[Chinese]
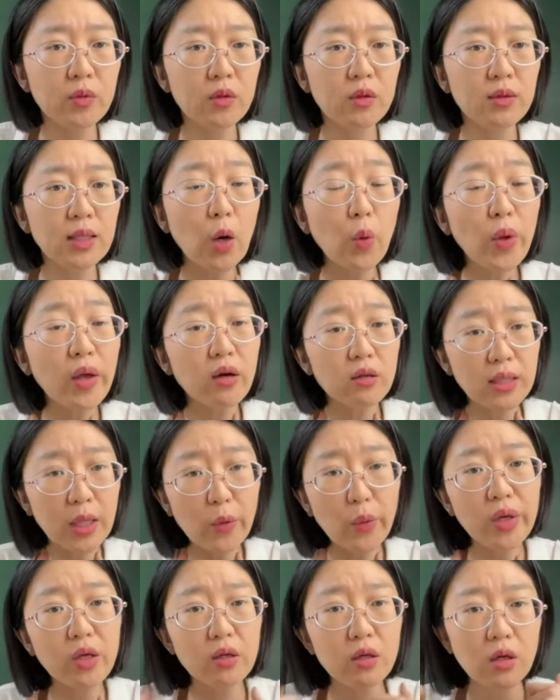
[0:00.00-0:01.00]
那会那
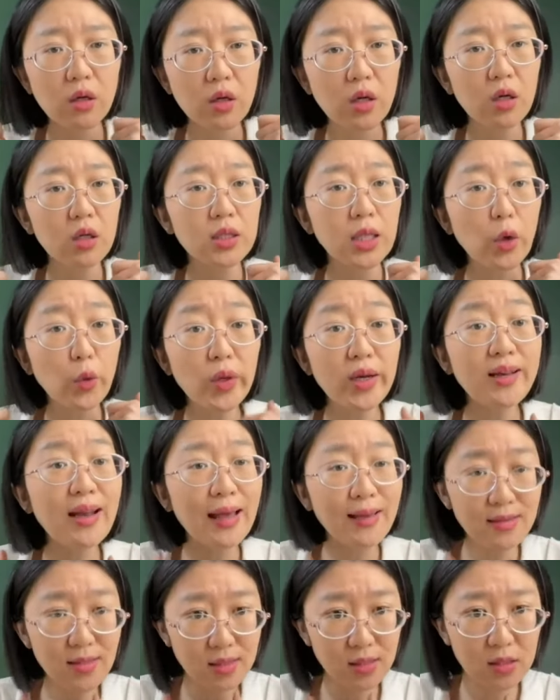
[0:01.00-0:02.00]
会那会
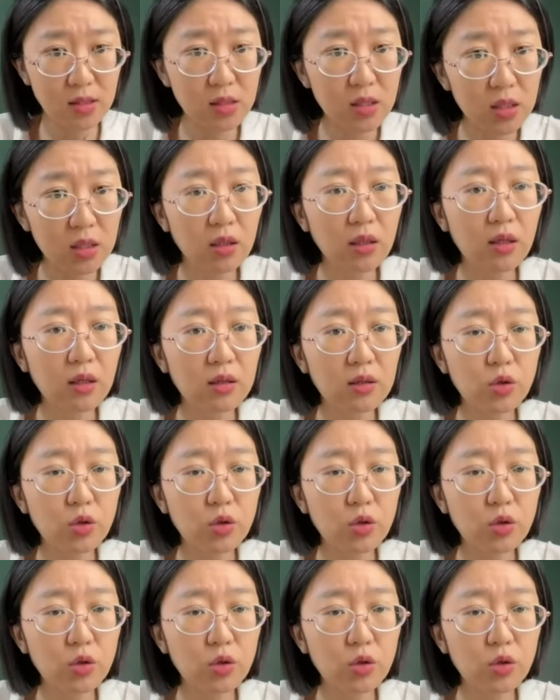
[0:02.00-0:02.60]
勒死你的。